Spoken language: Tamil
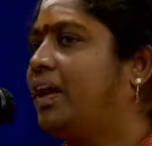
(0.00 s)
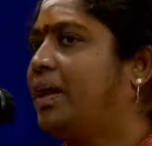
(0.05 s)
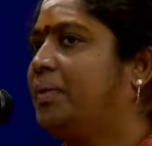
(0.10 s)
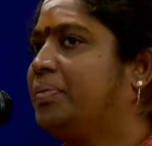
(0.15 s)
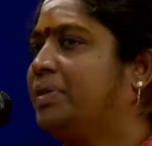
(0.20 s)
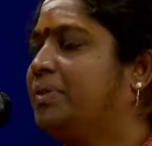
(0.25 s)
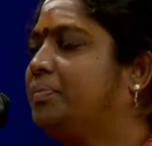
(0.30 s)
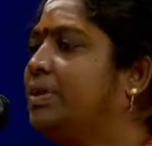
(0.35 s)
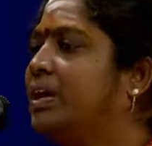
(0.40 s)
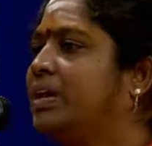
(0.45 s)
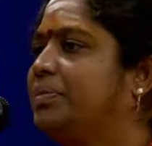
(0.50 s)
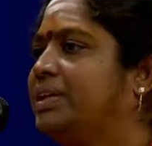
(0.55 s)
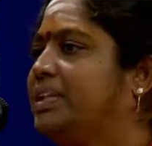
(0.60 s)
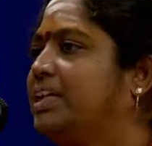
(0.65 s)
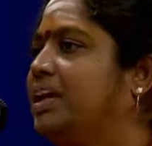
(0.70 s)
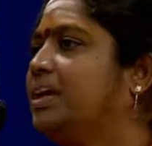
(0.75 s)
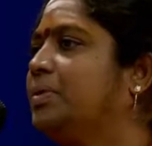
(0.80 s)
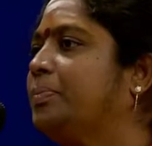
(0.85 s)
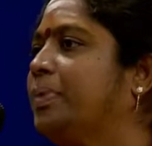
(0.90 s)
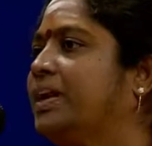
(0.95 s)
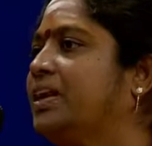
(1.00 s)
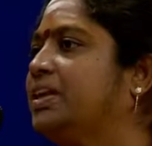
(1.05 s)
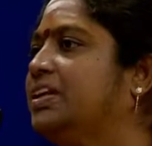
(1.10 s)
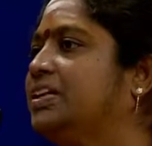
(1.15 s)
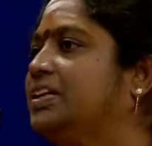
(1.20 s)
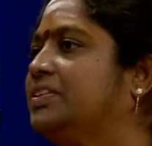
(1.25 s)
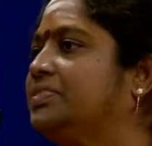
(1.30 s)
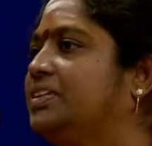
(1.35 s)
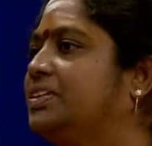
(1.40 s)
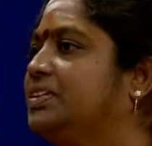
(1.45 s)
அப்புறம் மதியானம்
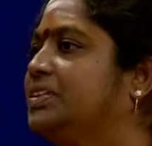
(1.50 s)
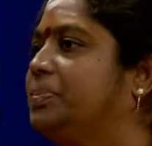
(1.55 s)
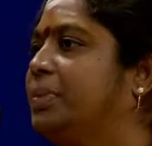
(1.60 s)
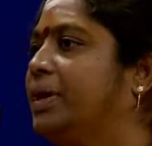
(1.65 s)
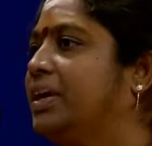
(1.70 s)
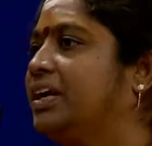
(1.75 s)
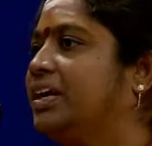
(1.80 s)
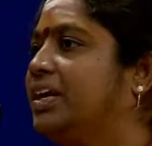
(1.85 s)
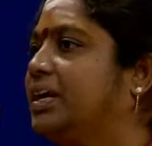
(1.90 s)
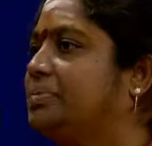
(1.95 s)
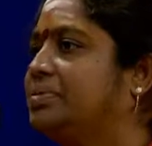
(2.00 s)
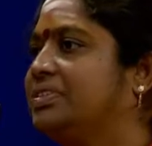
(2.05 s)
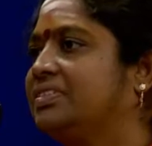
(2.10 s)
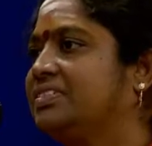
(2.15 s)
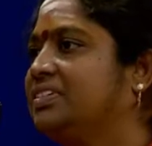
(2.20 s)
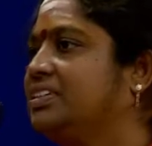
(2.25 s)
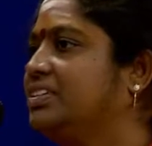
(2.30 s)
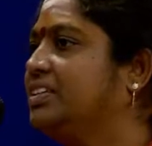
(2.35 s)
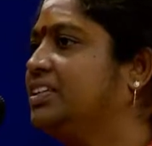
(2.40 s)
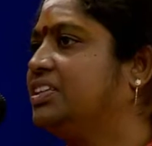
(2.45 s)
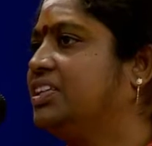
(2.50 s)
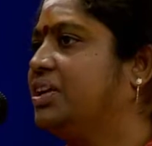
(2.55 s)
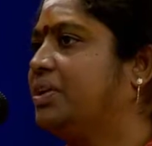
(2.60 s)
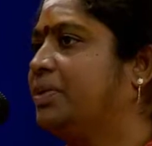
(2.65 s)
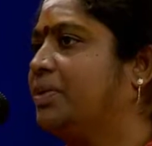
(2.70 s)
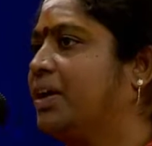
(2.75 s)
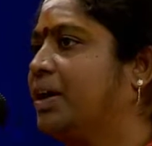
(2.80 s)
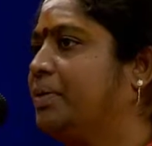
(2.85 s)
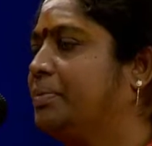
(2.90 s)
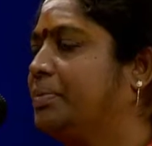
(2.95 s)
பன்னெண்டு இருபதுலேருந்து பன்னெண்டு நாற்பது வரைக்கும் நித்திய
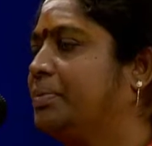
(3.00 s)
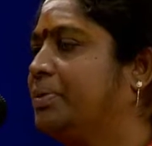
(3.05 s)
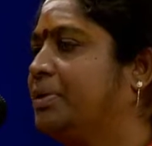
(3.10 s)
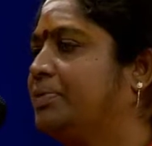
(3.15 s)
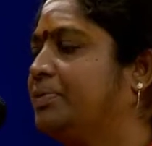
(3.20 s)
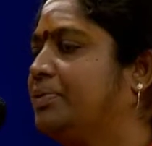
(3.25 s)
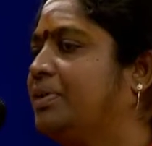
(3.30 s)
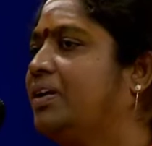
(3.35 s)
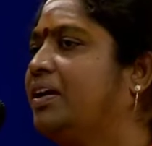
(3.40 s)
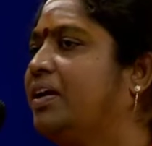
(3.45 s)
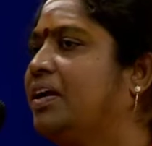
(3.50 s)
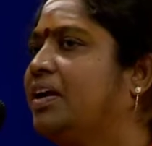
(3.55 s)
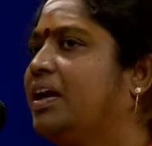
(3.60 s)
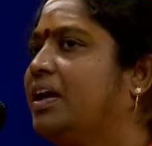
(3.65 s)
யோகா அப்படி பண்ணுவோம்